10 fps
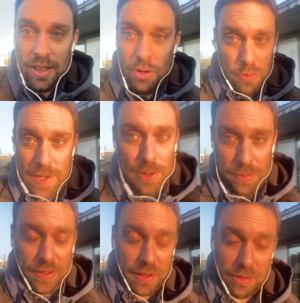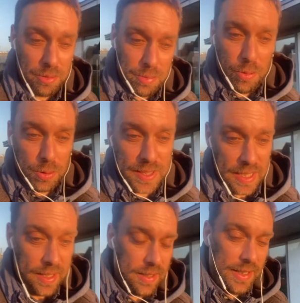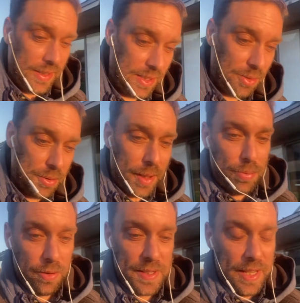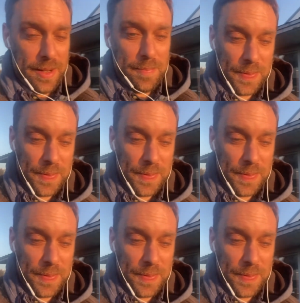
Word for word: au milieu, enfin au, tiers, et était trop tard pour revenir.